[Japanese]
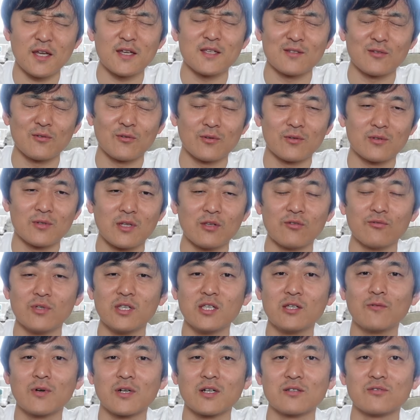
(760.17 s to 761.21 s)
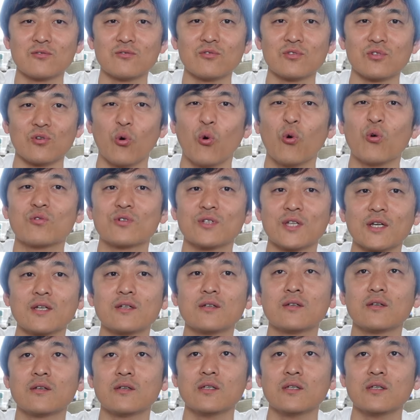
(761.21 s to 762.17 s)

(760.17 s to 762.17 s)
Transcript: ないんですよっていう言い訳する人多くない